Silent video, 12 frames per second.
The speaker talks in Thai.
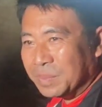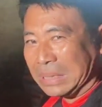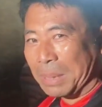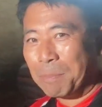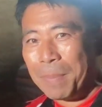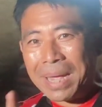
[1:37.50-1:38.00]

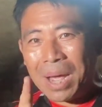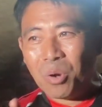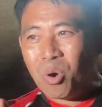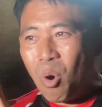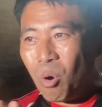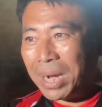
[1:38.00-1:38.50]
จะไปเอา
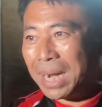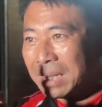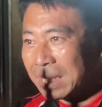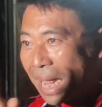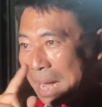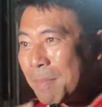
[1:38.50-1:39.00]
รถของท่าน
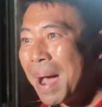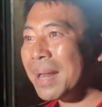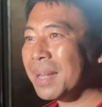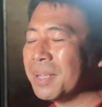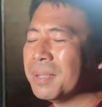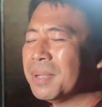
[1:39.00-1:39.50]
ถึงหน้าบ้า
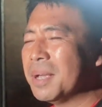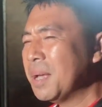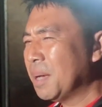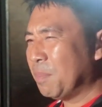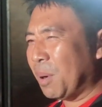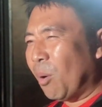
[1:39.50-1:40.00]
นเลย
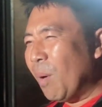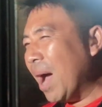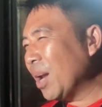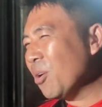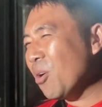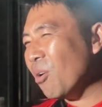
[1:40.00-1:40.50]
บอกว่า
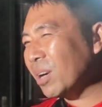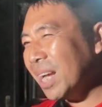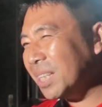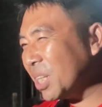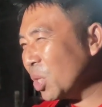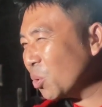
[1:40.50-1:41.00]
รถของ
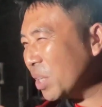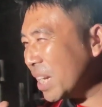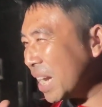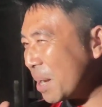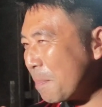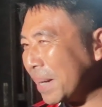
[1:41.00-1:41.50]
ท่านจะอยู่ที่
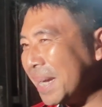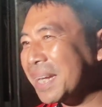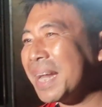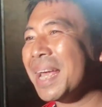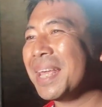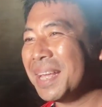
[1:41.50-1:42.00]
ไหนในประเทศ
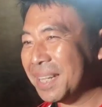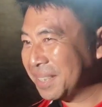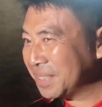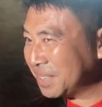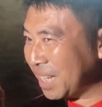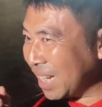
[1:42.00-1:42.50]
ไทย
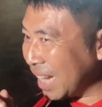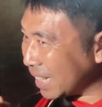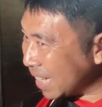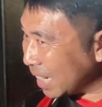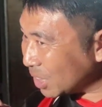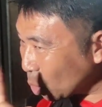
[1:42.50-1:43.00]
ถ้าท่าน
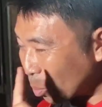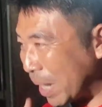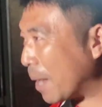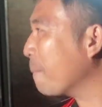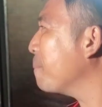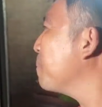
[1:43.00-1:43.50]
เคลียร์กันจบนะ